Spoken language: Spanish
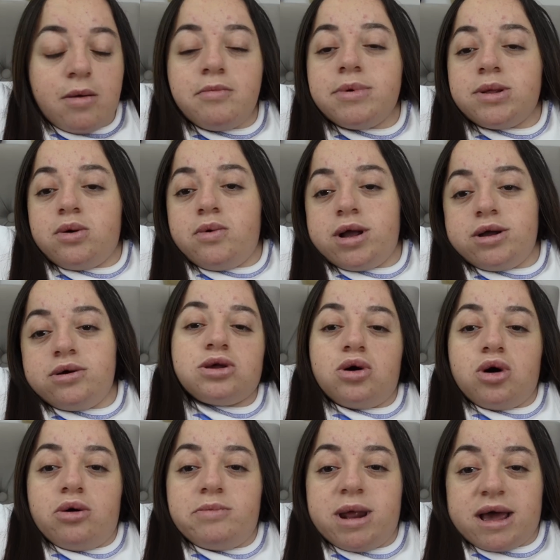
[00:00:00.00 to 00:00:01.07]
pero bueno,
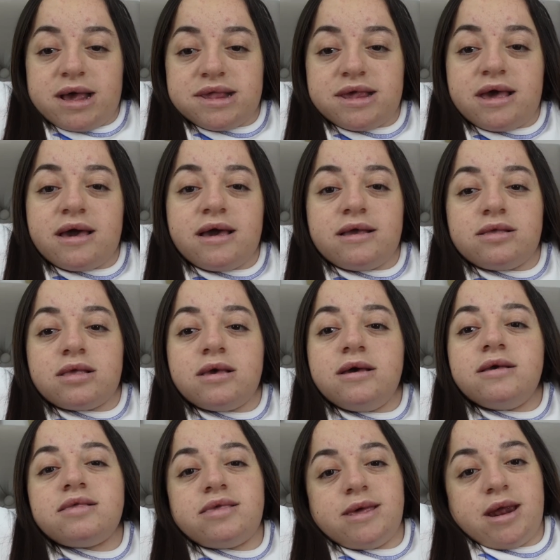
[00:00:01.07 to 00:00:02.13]
son compras que hice en
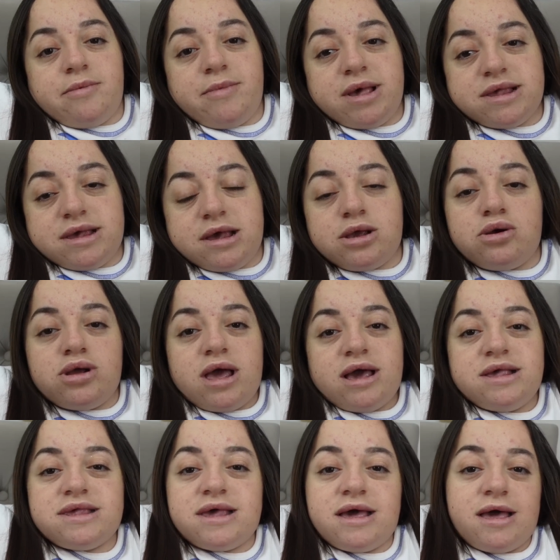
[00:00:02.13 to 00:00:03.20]
tres meses, no las
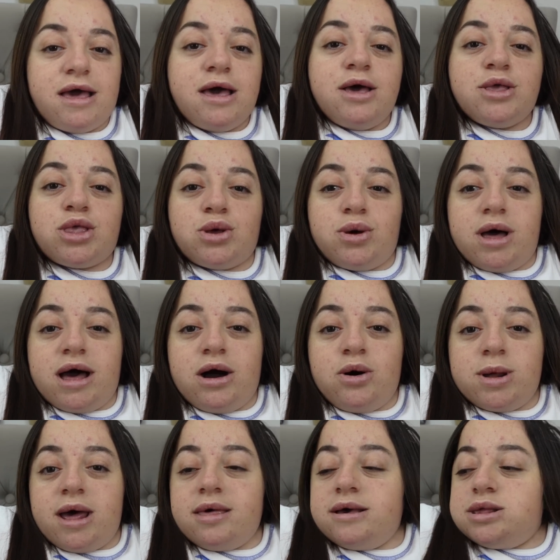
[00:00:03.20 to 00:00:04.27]
hice todas
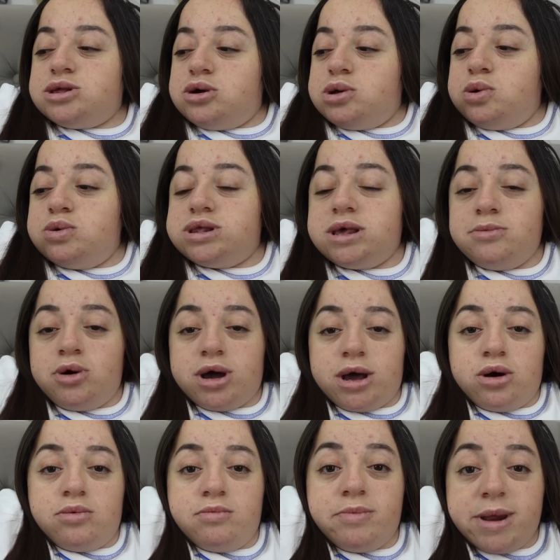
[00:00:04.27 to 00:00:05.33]
ahora. De hecho, lo último que
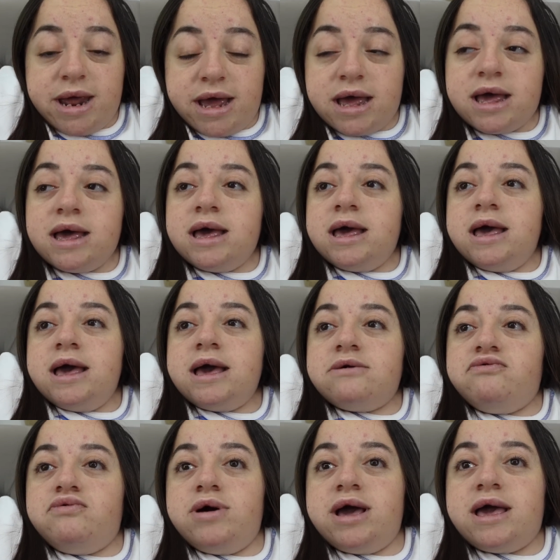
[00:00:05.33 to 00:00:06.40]
compré
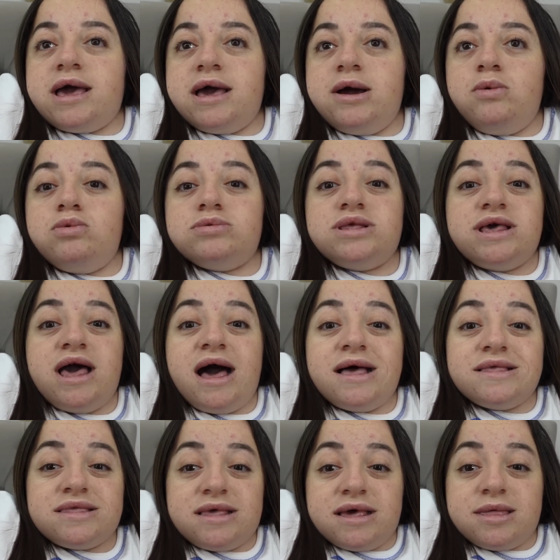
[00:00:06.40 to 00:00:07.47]
fue un día
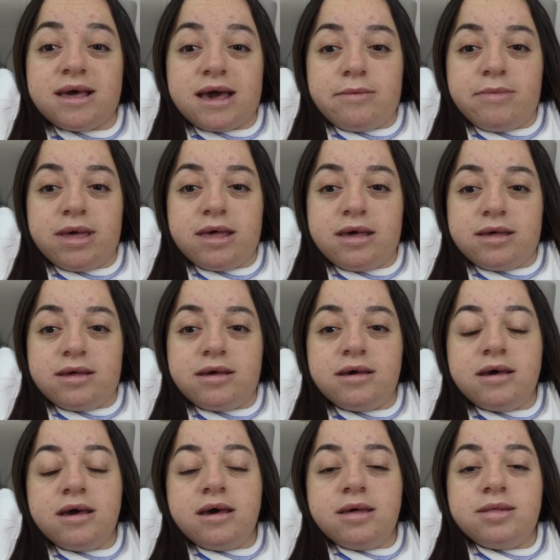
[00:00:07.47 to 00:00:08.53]
antes de que me
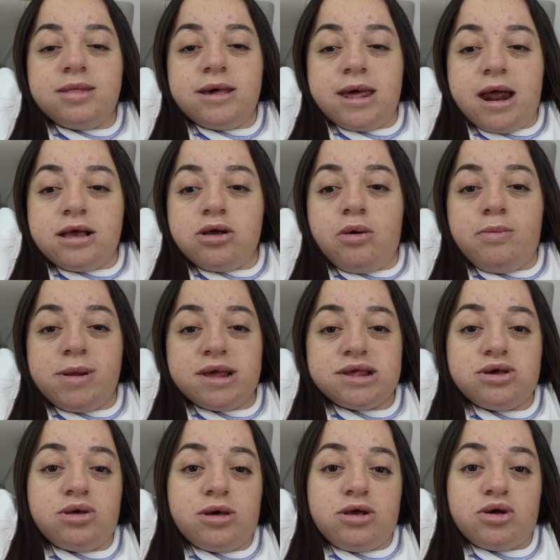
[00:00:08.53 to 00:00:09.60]
dieran los
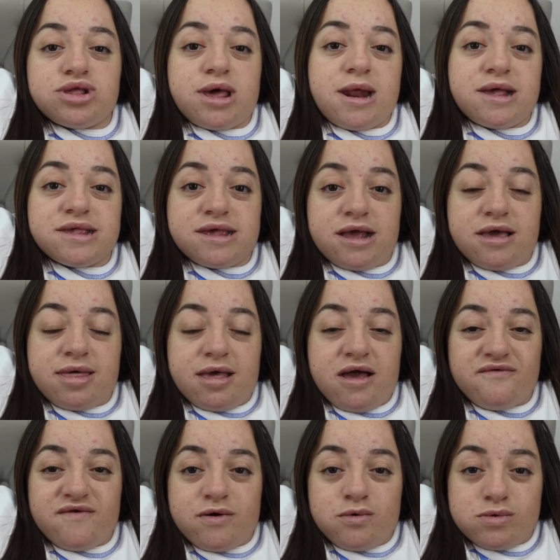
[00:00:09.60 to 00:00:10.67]
precios de los aranceles de
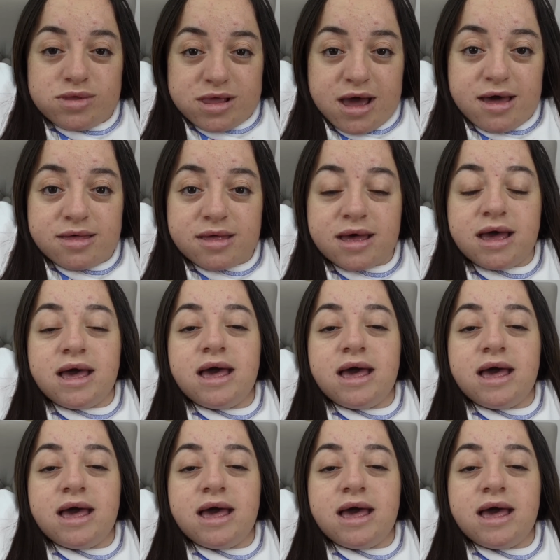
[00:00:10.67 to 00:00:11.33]
la facultad,